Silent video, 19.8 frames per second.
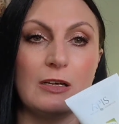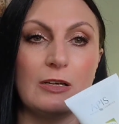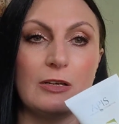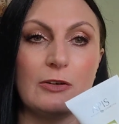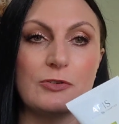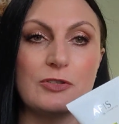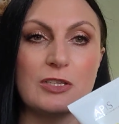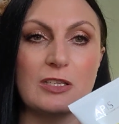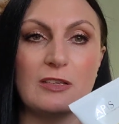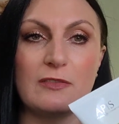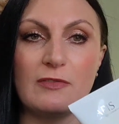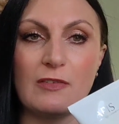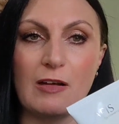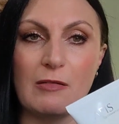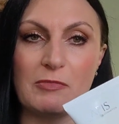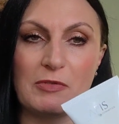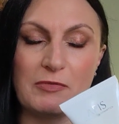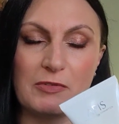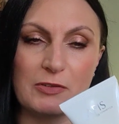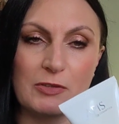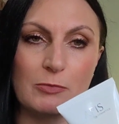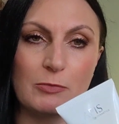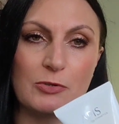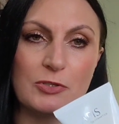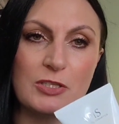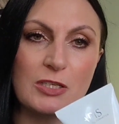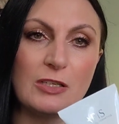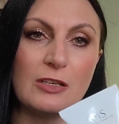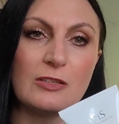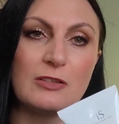e, oczekiwałam nie wiadomo
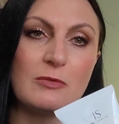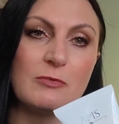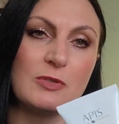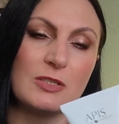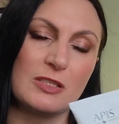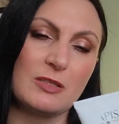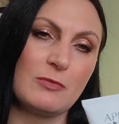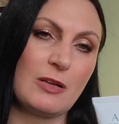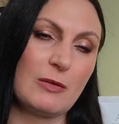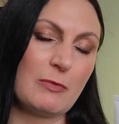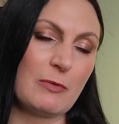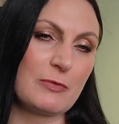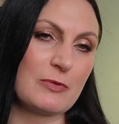czego, tymczasem ona